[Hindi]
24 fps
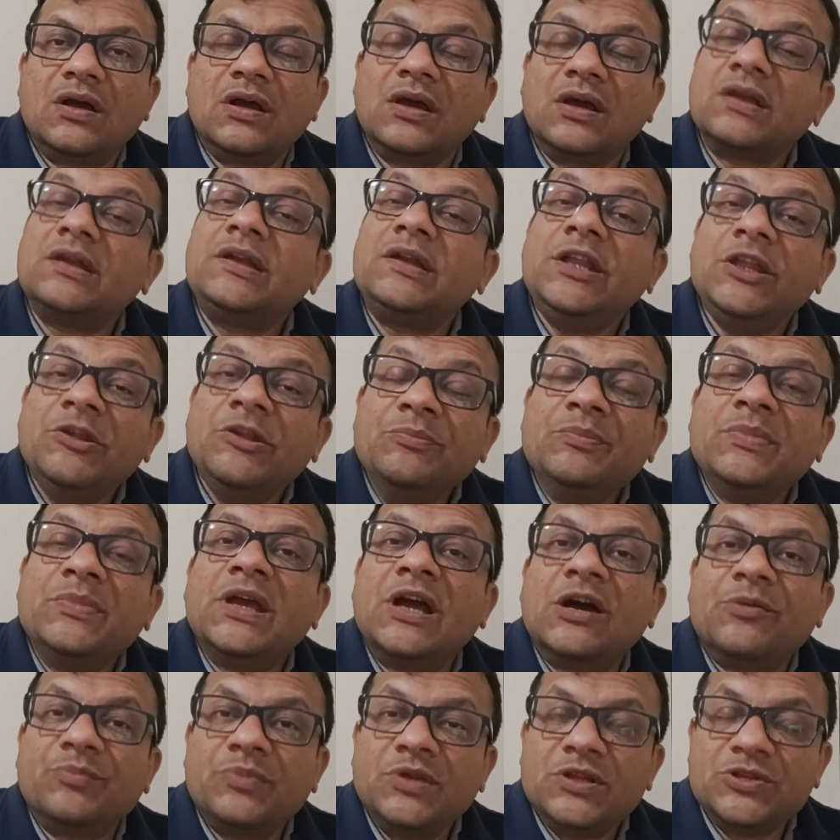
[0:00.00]
अगर टीम
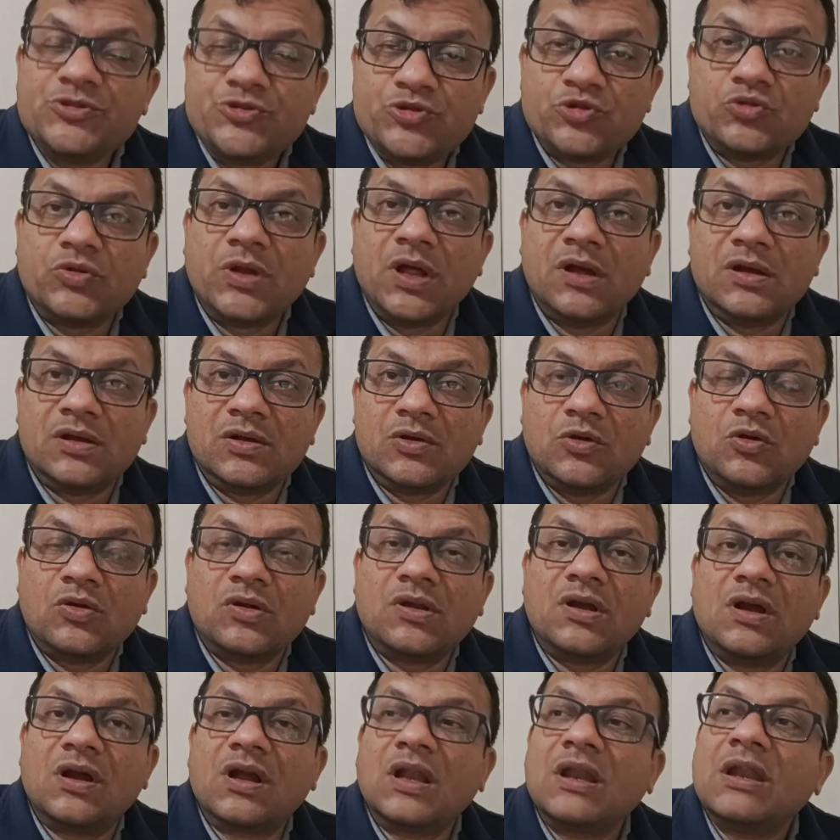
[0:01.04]
में आपने जोड़ा
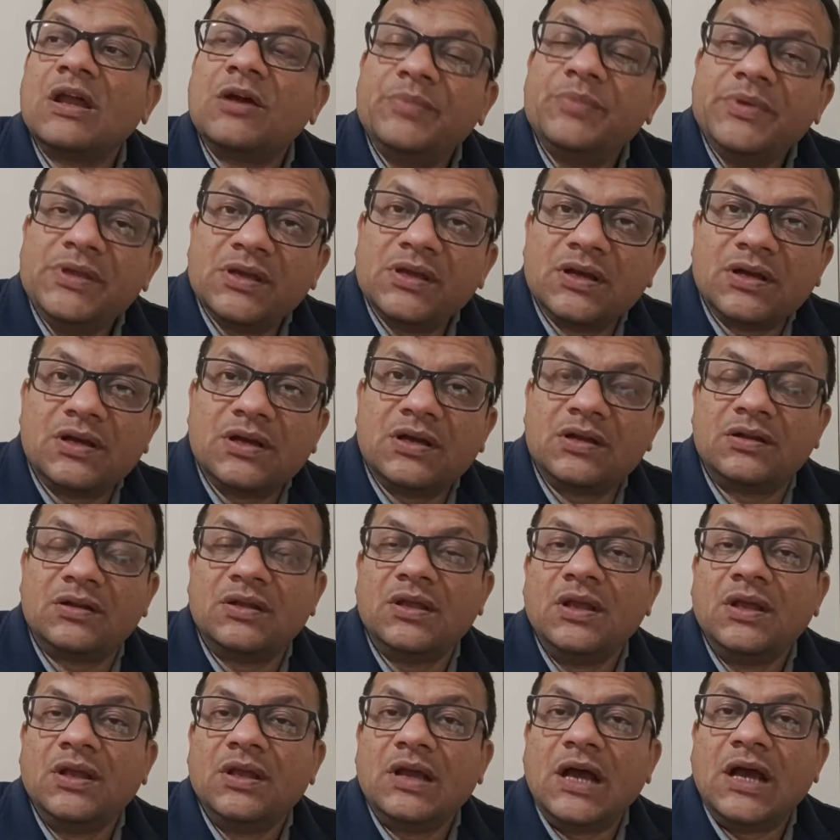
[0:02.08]
और अगला भी
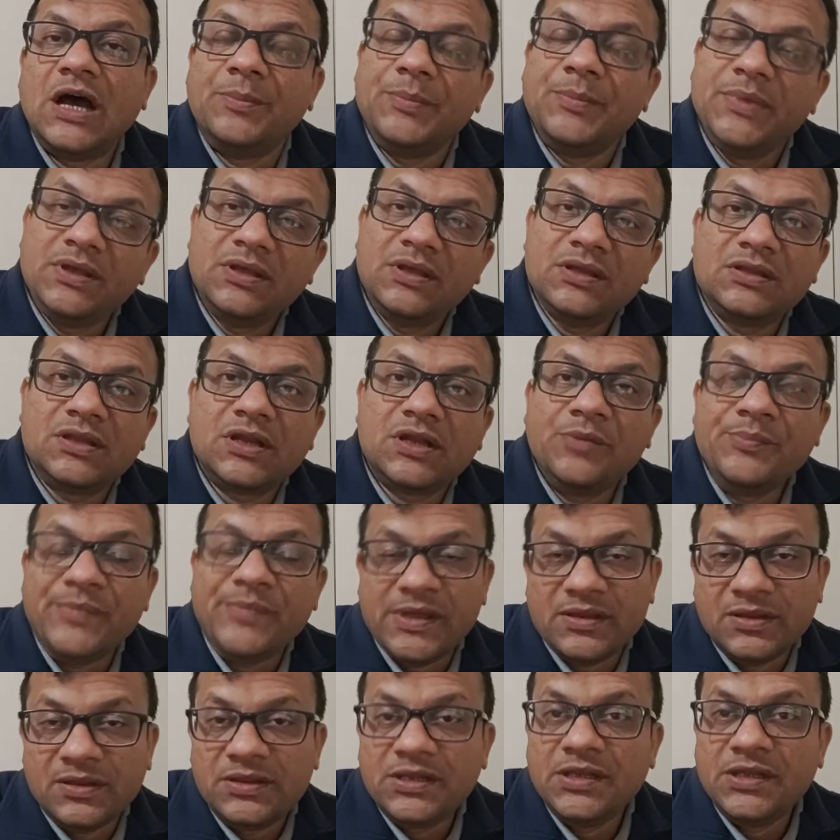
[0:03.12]
अगर आप ही की तरह
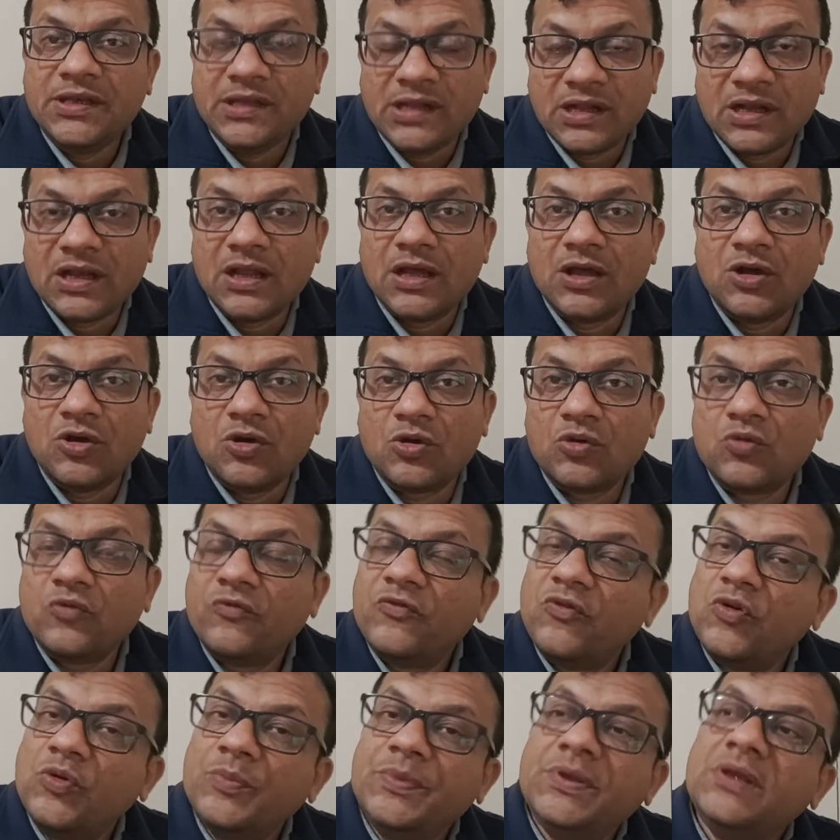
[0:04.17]
मेहनती निकला और
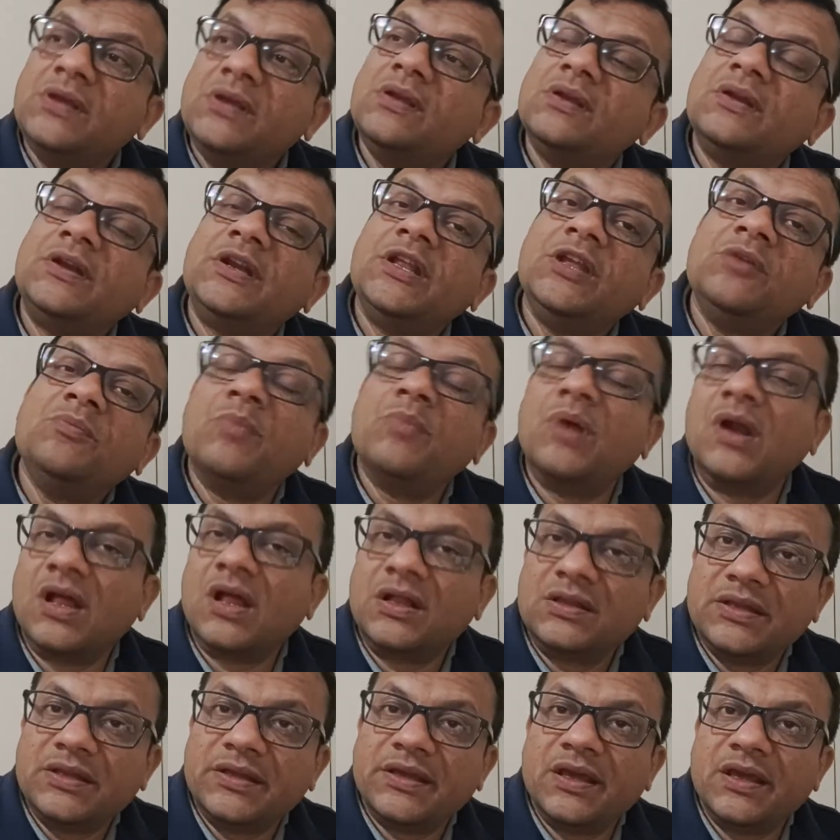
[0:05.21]
वो भी टीम
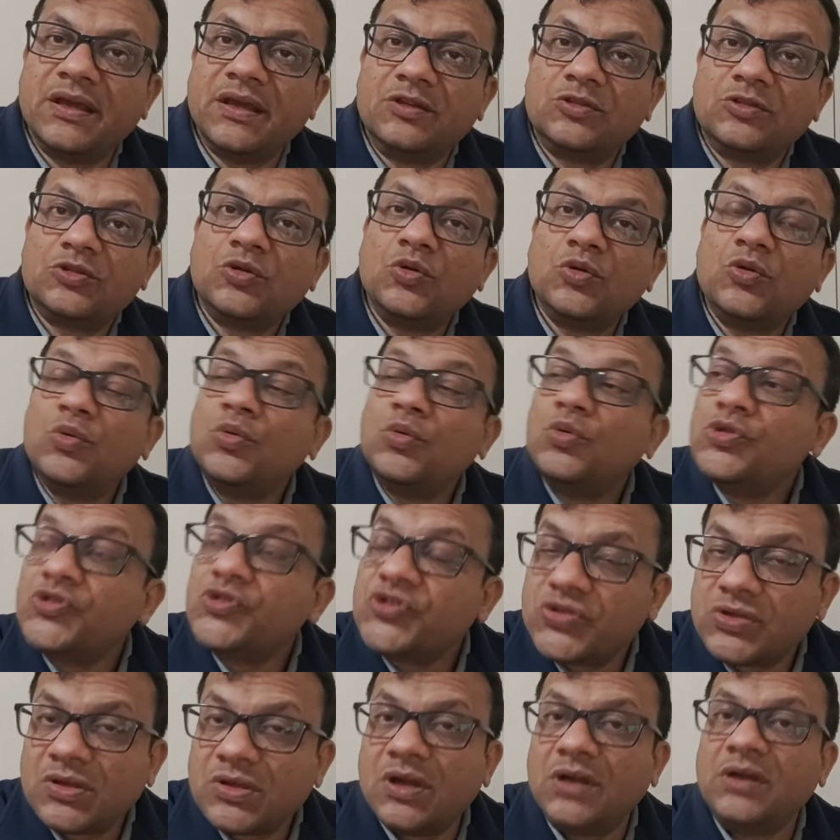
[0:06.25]
बढ़ाते गया तो
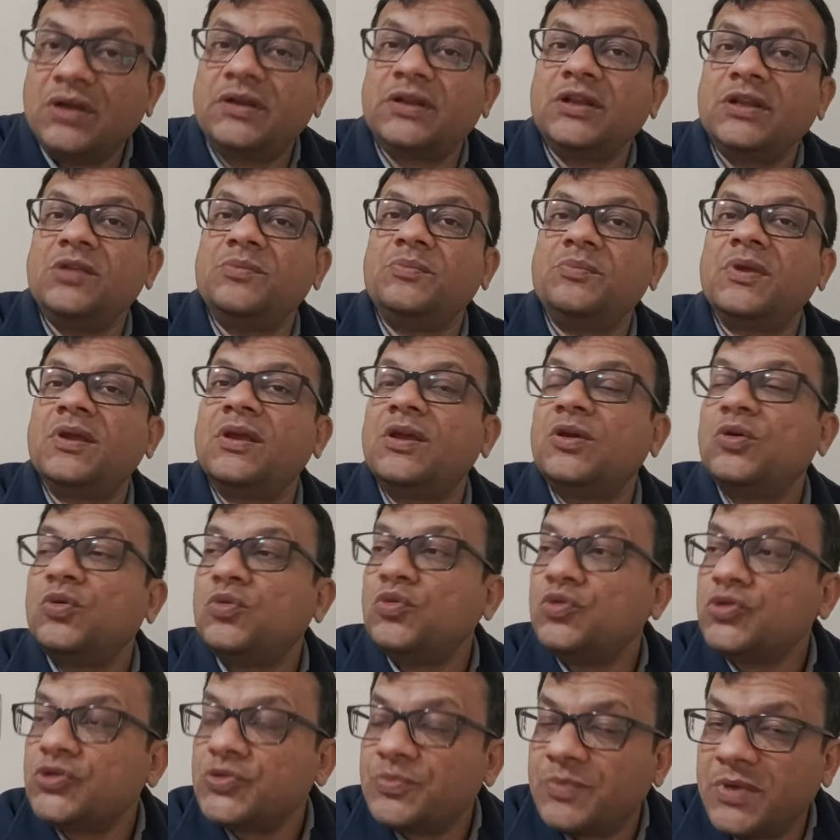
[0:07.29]
उस कंट्री में
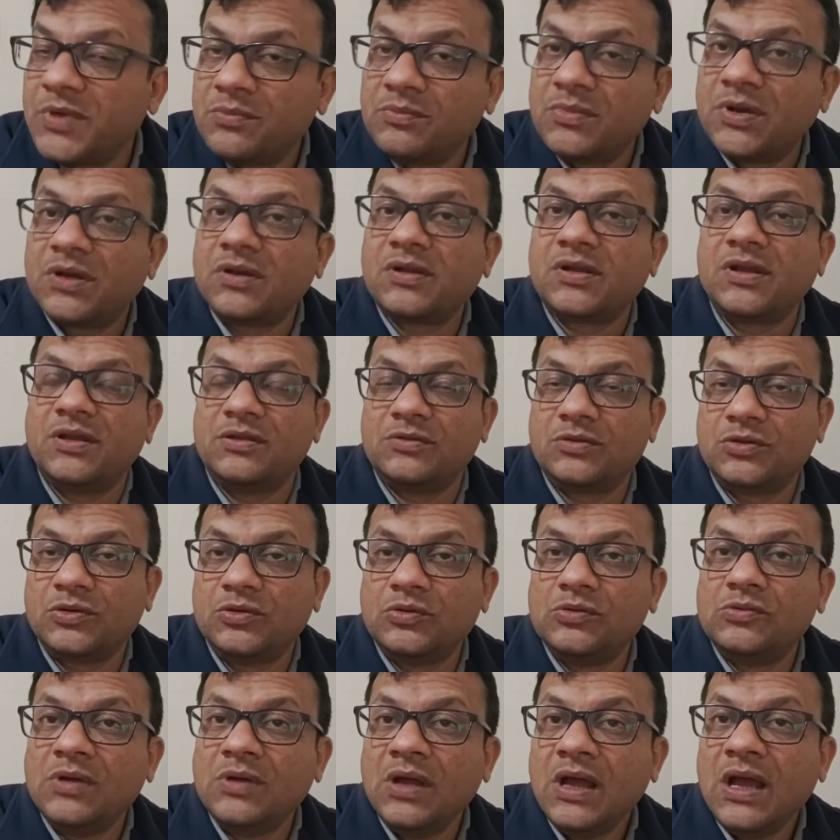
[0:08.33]
उस मेंबर के
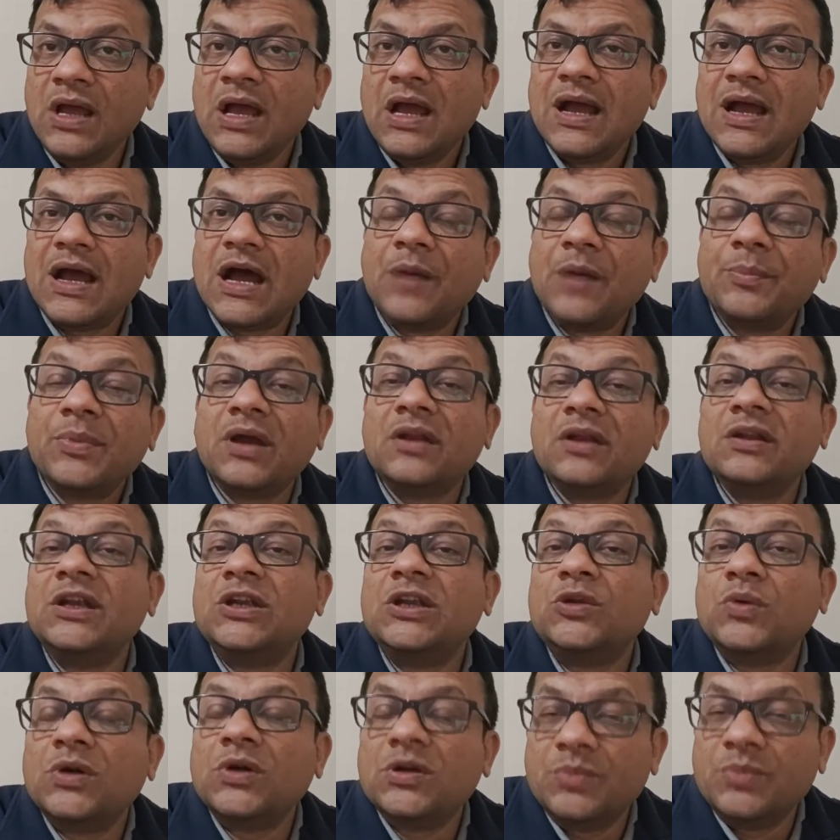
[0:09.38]
थ्रू आपका
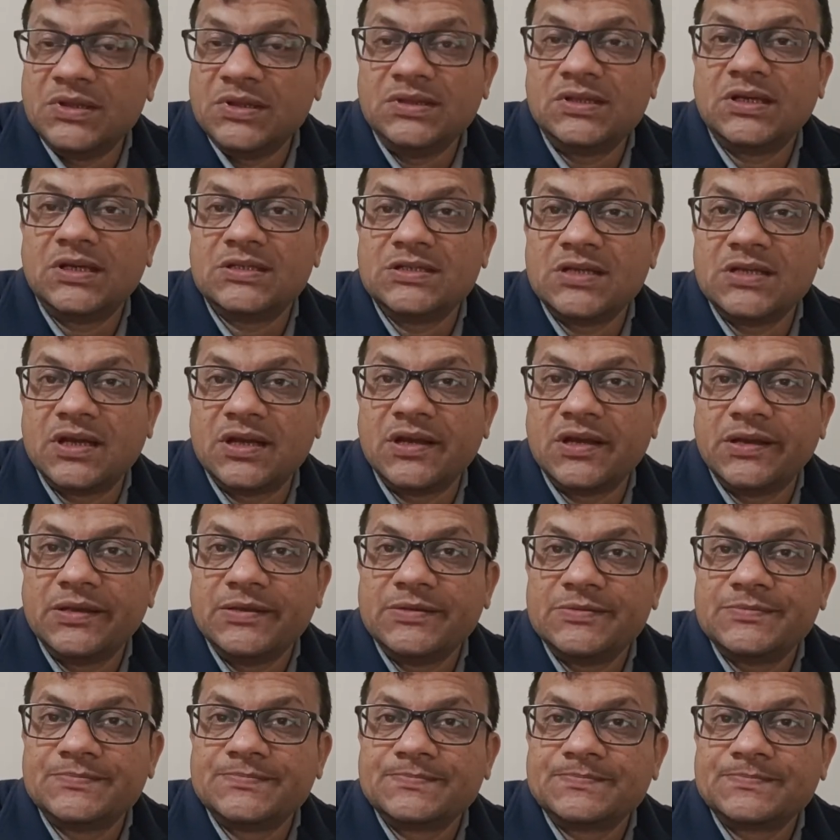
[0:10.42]
नेटवर्क बनता जा रहा
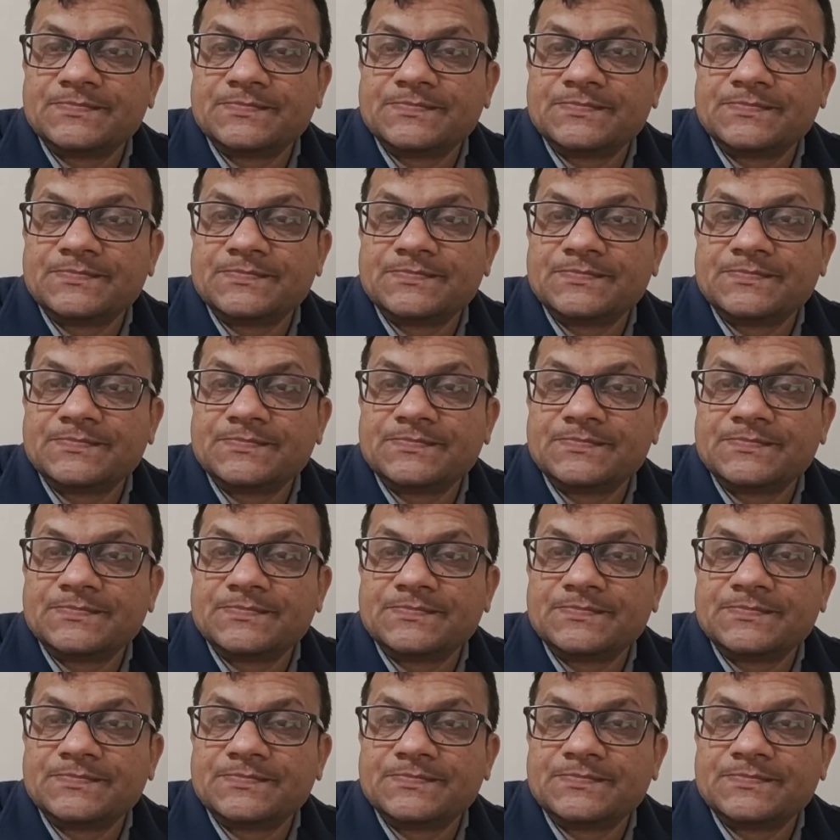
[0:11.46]
है